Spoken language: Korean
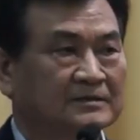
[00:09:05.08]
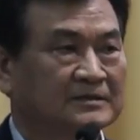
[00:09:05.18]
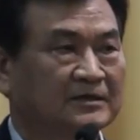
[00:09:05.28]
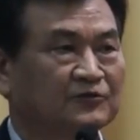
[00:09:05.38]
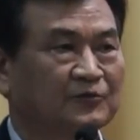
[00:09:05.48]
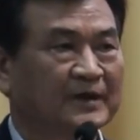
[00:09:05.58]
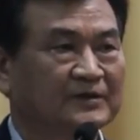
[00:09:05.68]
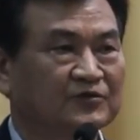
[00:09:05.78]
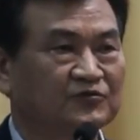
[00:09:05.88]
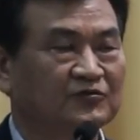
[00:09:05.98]

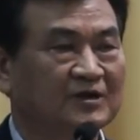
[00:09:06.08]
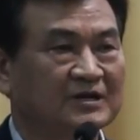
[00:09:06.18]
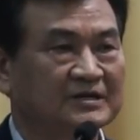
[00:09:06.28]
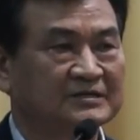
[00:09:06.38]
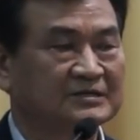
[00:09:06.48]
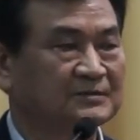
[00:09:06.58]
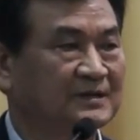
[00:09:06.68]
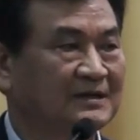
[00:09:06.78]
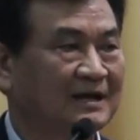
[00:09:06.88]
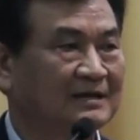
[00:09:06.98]
1900년 6월
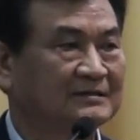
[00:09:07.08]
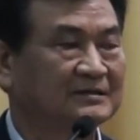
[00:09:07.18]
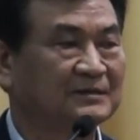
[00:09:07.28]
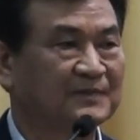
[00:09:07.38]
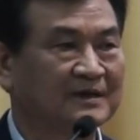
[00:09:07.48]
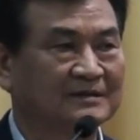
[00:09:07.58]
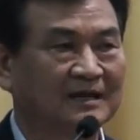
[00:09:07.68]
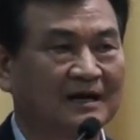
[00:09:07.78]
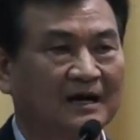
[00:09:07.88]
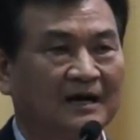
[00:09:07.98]
22일 날
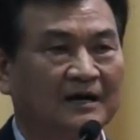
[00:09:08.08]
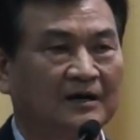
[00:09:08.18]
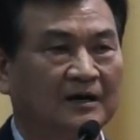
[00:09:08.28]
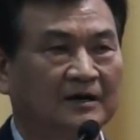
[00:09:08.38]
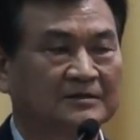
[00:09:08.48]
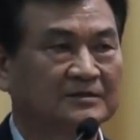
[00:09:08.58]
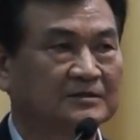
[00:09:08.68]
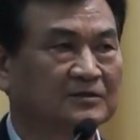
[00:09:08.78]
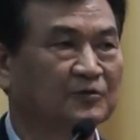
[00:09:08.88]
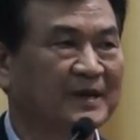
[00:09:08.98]
설립되었다가
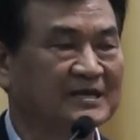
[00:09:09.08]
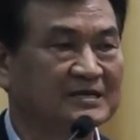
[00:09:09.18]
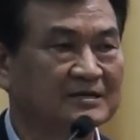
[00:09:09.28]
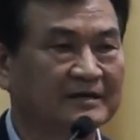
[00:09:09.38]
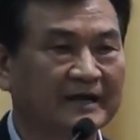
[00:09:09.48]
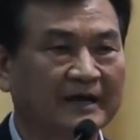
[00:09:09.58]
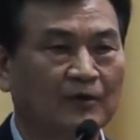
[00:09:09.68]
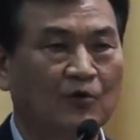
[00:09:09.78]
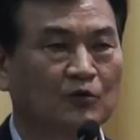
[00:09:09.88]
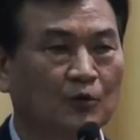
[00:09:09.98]

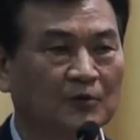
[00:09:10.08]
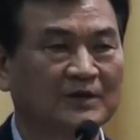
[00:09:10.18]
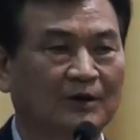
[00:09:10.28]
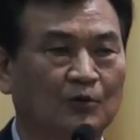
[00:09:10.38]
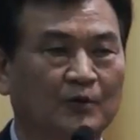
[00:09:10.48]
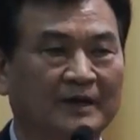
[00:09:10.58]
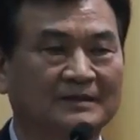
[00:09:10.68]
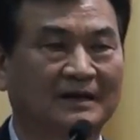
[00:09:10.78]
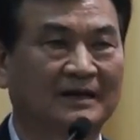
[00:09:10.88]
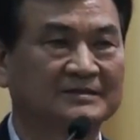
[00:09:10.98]
1902년에 어, 홍로본당으로
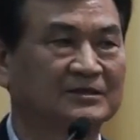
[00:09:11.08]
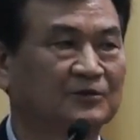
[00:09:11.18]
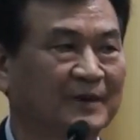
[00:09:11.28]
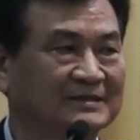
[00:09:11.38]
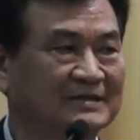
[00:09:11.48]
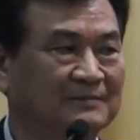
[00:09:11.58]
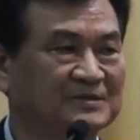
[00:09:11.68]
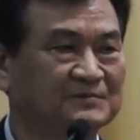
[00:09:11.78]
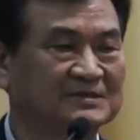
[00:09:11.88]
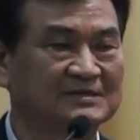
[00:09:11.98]
옮겼다가
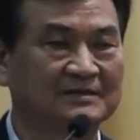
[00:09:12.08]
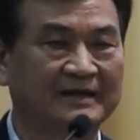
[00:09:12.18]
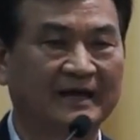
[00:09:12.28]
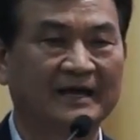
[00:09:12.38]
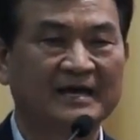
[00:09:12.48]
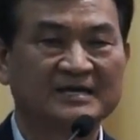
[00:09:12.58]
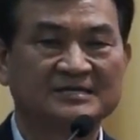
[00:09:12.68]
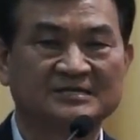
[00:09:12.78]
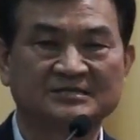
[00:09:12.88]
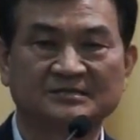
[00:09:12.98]
1937년에
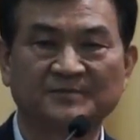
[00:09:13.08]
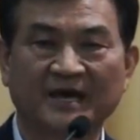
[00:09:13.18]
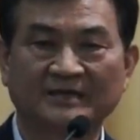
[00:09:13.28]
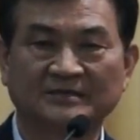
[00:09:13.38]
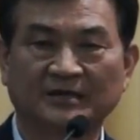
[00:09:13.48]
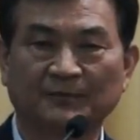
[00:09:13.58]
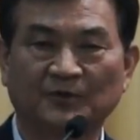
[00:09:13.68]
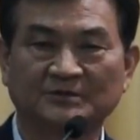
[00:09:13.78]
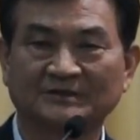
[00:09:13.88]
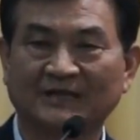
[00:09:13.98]
지금의
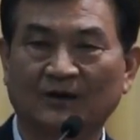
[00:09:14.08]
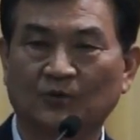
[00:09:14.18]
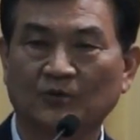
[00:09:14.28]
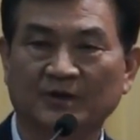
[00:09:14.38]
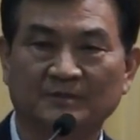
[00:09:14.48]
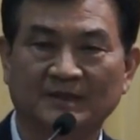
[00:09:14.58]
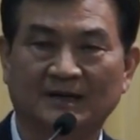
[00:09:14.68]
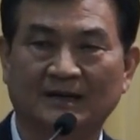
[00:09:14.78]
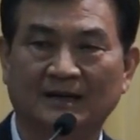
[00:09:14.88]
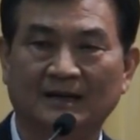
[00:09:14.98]
서귀포 성당으로
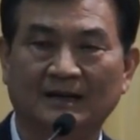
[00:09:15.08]
옮깁니다.